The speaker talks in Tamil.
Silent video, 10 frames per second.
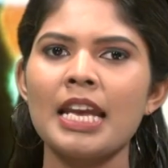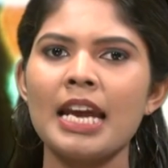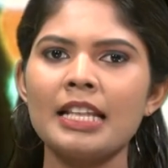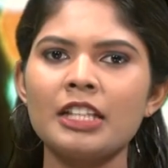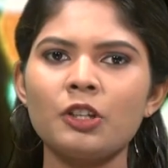
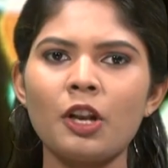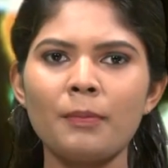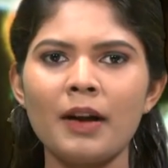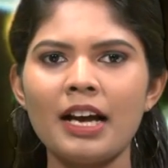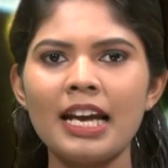இது
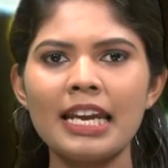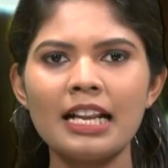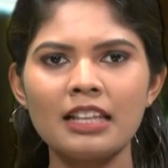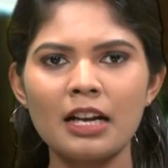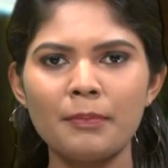தொடர்பாக
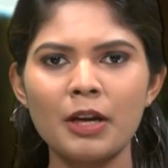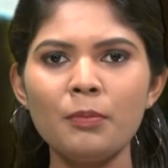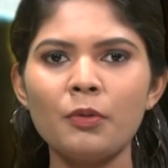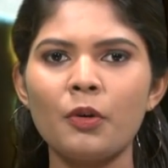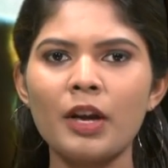
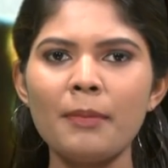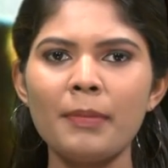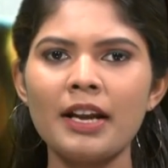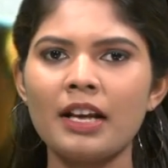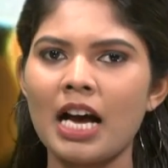இருதரப்பிலும்
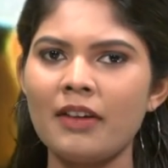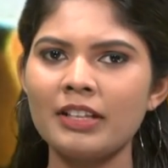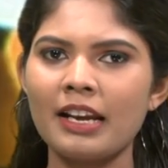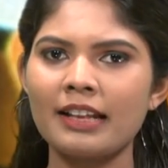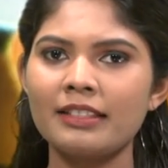கோயம்பேடு
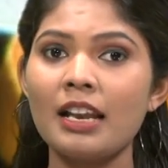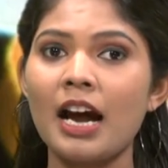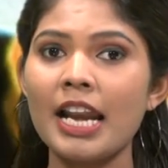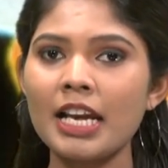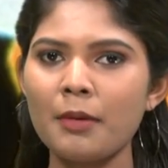காவல் நிலையத்தில்
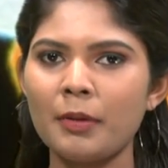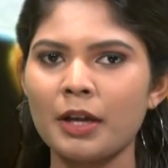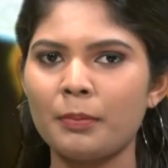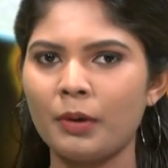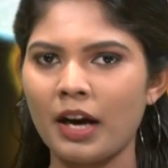
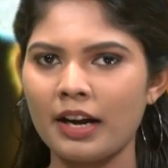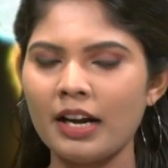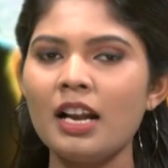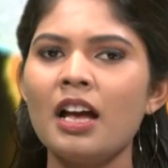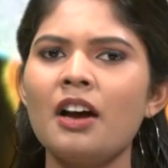அளிக்கப்பட்ட
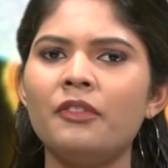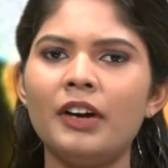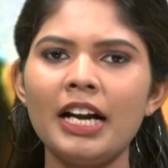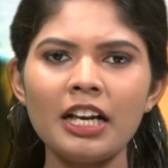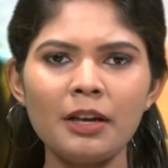புகாரில்
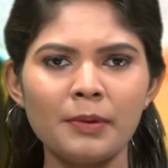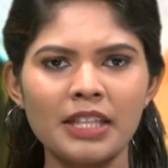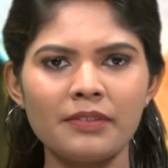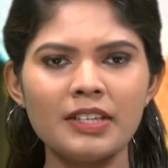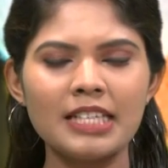வழக்கு
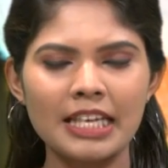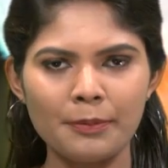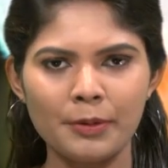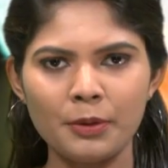பதிவு செய்யப்பட்டு